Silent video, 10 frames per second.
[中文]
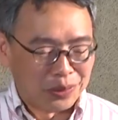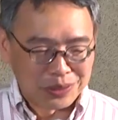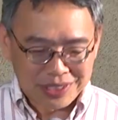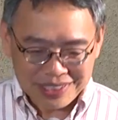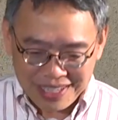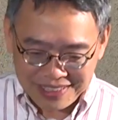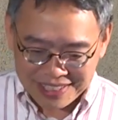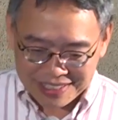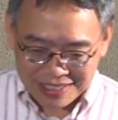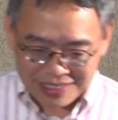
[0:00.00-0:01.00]
五十三
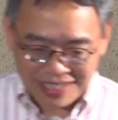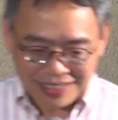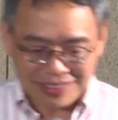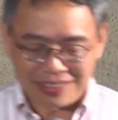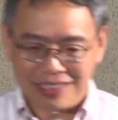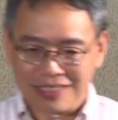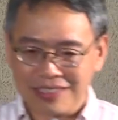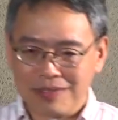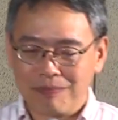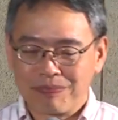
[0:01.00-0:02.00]
年呢，开始了一
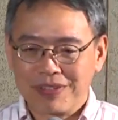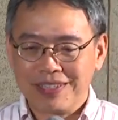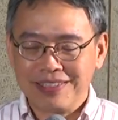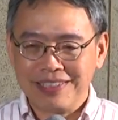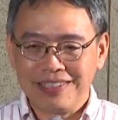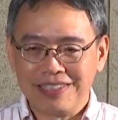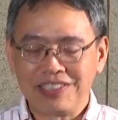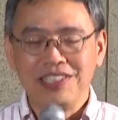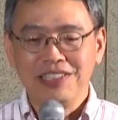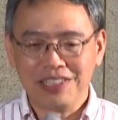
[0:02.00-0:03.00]
个
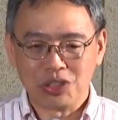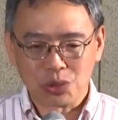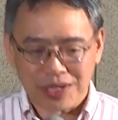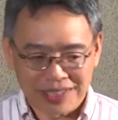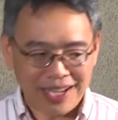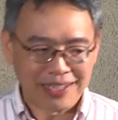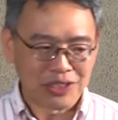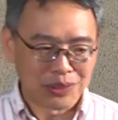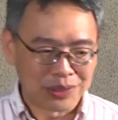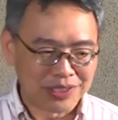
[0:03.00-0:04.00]
新的状态，
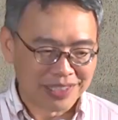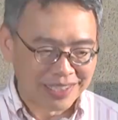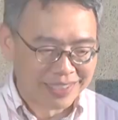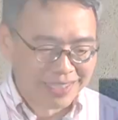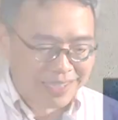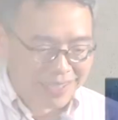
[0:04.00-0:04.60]
就是呢。